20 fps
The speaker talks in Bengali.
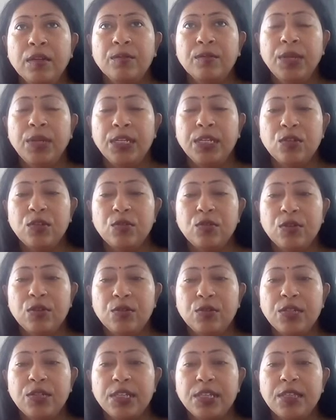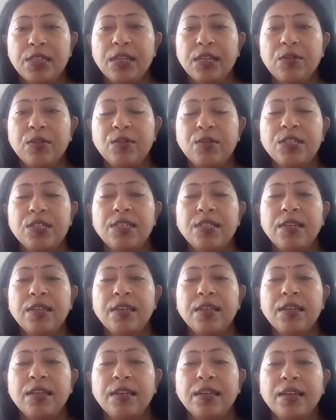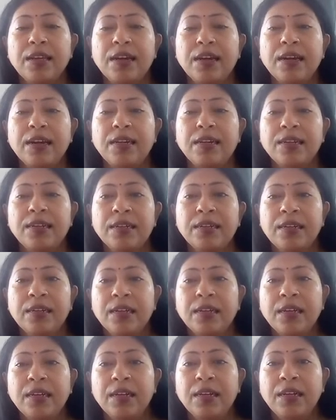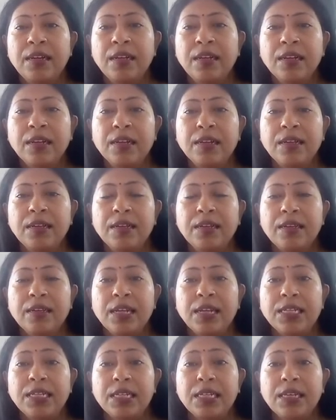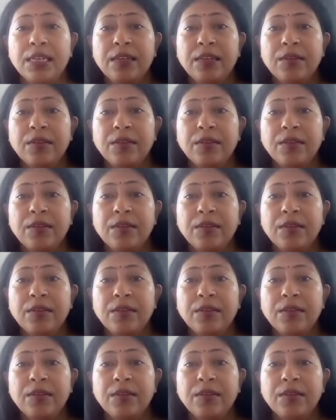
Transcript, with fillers: মেয়ের জন্য একটু চিন্তা হচ্ছে আর আজকে